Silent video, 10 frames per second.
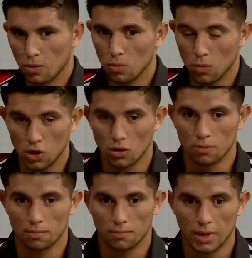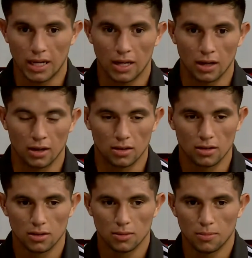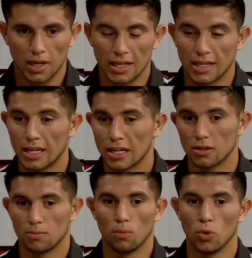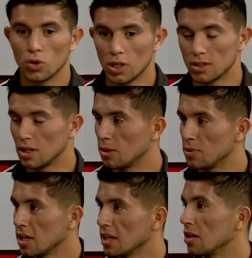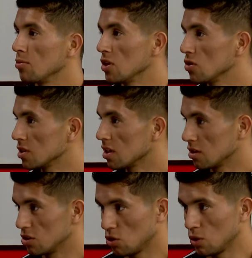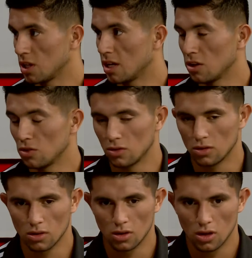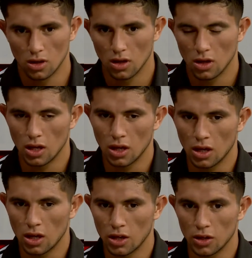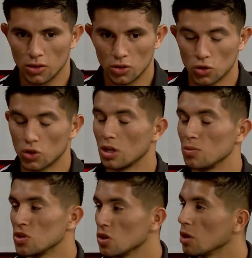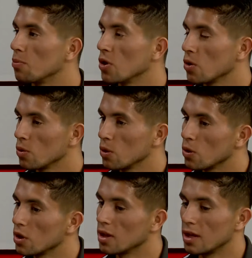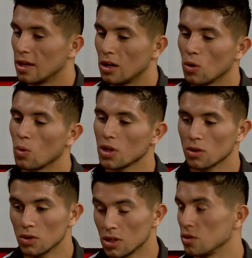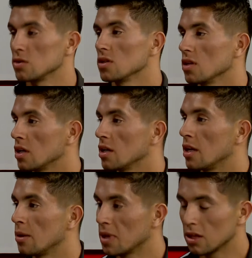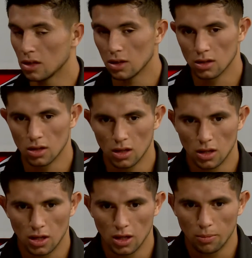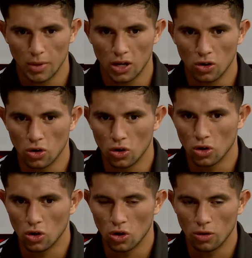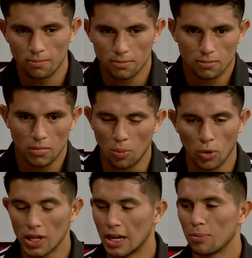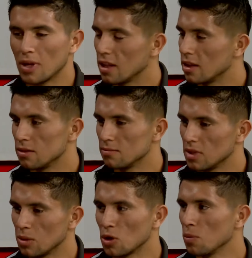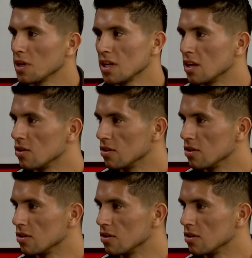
bueno, para, destacar, Motes, el capitán es de Mendoza, llegó este año. Eh, yo soy de Misiones, pero vivo desde los cuatro años acá en La Plata. Pero me ponía la piel de mi compañero,